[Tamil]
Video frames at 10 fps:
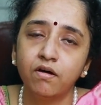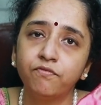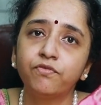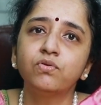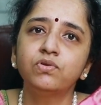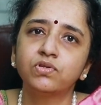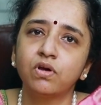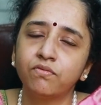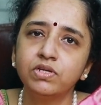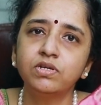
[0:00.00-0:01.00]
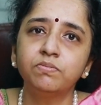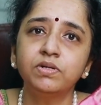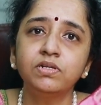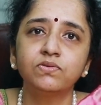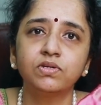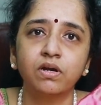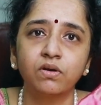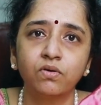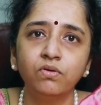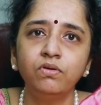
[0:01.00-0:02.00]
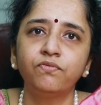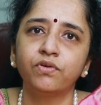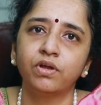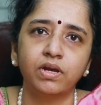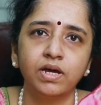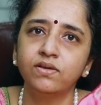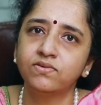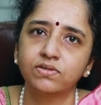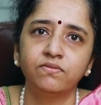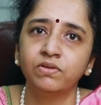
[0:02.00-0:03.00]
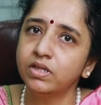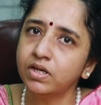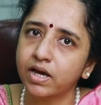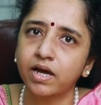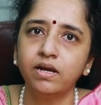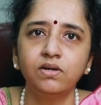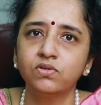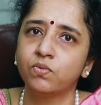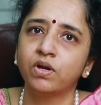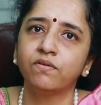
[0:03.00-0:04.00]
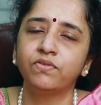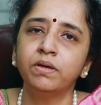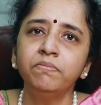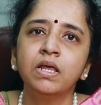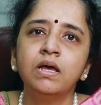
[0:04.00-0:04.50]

ஃப்ரூட்ஸ் ஆர் வெஜிடபிள்ஸ் விச் ஆர் குட் ஃபார் யர் ஐஸ் வந்து கேரட் இஸ் ஒன் ஆஃப் தெம்